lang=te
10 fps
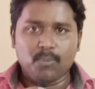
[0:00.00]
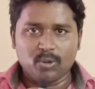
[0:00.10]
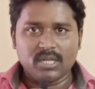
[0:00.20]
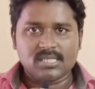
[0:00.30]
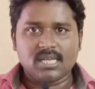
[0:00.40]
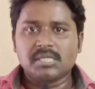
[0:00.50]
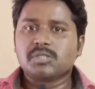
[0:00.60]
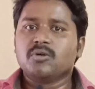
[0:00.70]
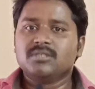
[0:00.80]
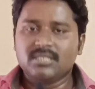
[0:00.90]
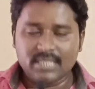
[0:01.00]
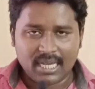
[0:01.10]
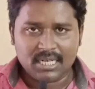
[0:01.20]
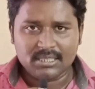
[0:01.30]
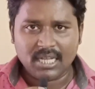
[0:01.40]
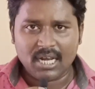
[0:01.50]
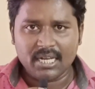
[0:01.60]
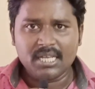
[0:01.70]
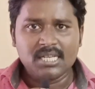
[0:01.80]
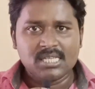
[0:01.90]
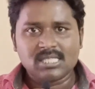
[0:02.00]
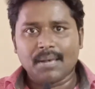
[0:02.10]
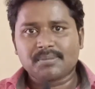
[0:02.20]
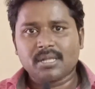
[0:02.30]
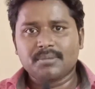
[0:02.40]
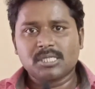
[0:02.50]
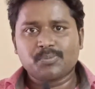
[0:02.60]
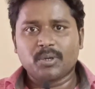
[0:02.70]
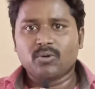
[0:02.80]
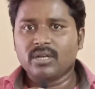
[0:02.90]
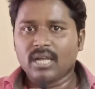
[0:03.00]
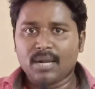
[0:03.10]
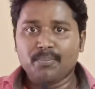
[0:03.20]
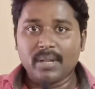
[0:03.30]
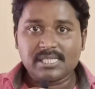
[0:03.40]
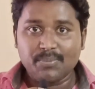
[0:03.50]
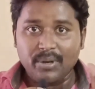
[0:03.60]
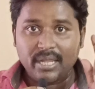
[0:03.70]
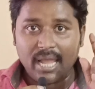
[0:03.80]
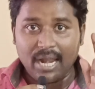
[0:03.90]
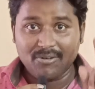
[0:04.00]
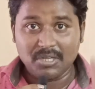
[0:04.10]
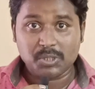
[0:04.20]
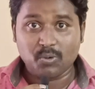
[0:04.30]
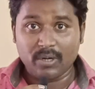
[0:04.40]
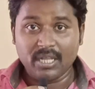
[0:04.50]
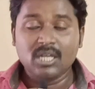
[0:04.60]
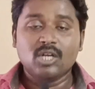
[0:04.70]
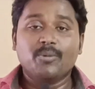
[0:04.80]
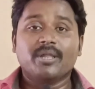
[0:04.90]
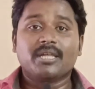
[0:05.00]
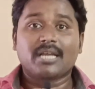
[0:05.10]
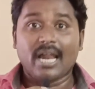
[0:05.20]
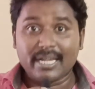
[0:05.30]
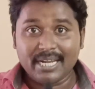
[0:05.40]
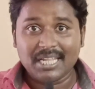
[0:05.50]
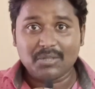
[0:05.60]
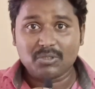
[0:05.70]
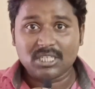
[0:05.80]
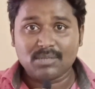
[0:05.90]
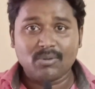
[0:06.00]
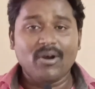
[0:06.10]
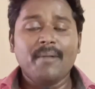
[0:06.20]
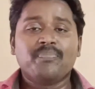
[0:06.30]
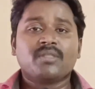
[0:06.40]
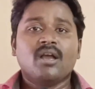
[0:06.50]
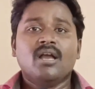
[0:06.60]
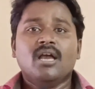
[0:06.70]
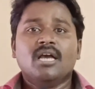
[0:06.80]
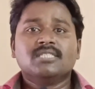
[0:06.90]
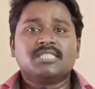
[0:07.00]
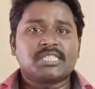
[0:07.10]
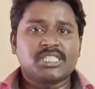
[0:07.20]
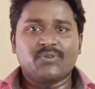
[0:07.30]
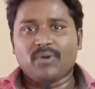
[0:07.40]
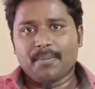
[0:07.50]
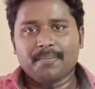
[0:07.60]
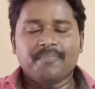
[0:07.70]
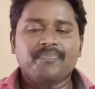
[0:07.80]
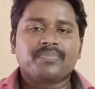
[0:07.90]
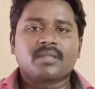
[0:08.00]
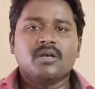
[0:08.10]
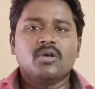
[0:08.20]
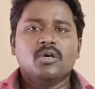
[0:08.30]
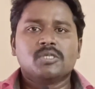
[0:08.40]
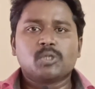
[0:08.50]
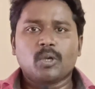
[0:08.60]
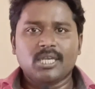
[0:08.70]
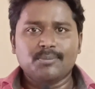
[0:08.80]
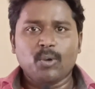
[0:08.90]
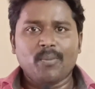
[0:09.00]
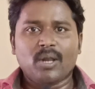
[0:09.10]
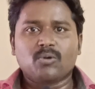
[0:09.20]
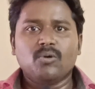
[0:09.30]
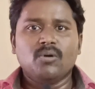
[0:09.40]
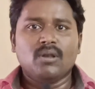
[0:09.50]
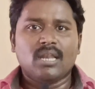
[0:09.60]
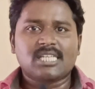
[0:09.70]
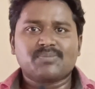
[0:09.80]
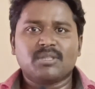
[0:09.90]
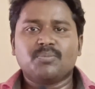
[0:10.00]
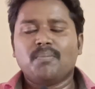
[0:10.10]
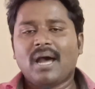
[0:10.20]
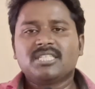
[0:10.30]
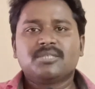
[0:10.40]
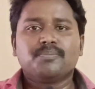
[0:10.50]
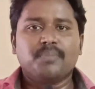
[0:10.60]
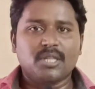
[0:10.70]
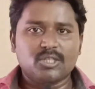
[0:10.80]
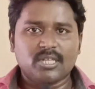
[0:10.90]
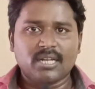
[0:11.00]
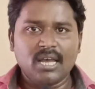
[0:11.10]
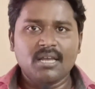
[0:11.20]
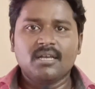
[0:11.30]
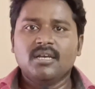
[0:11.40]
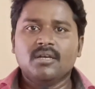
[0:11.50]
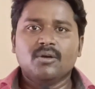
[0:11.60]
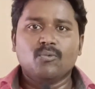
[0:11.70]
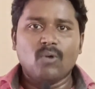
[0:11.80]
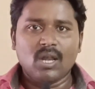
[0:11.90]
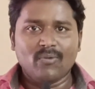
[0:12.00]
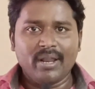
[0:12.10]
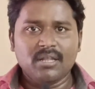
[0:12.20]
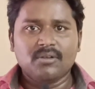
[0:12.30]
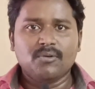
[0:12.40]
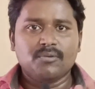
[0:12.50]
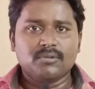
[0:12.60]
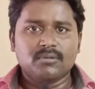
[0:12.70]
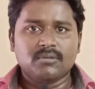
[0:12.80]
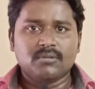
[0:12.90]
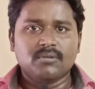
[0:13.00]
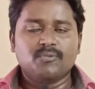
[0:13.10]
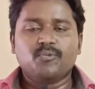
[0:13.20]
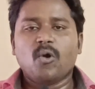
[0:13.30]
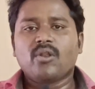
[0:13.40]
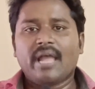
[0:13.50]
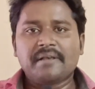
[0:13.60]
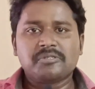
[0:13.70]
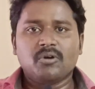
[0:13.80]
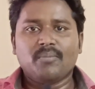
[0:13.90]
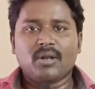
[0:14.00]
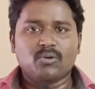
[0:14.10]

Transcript: అప్లోడ్ చేస్తా సో సెకండ్ ఛానల్ని సబ్స్క్రైబ్ చేసి పెట్టుకోండి అండ్ బెల్స్ మీని యాక్టివ్ చేసుకోండి ఇప్పుడు ఇది కంటెంట్ అయితే వచ్చేదమ్మా సిక్స్టీ ఫైవ్ సో ఈ మూవీ మనకు లాస్ట్ మంత్ మార్చ్ పదో తేదీన వరల్డ్ వైడ్ ఫోర్ ల్యాంగ్స్లో